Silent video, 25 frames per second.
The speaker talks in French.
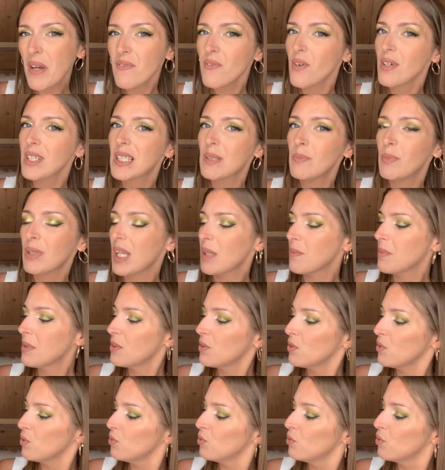forcément
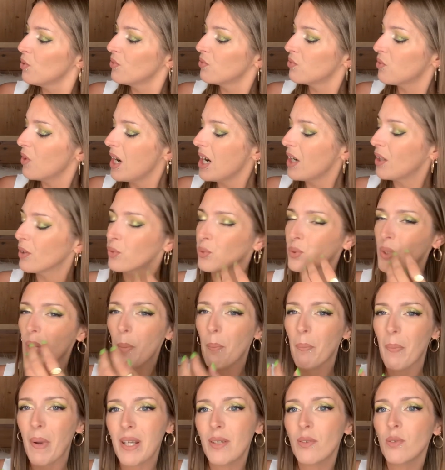l'habitude de voir, en tout cas
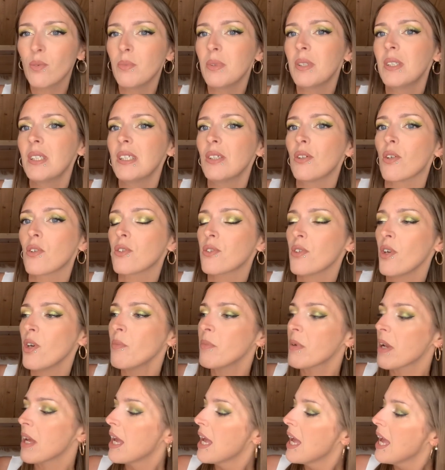pas combiné
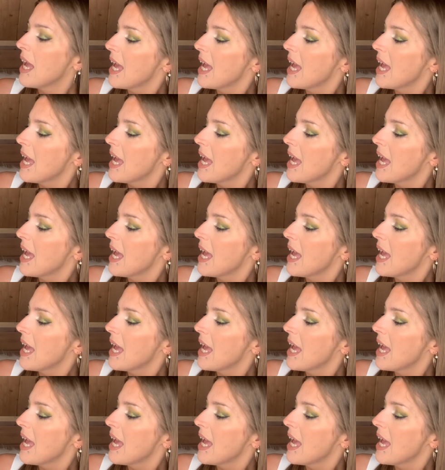ensemble.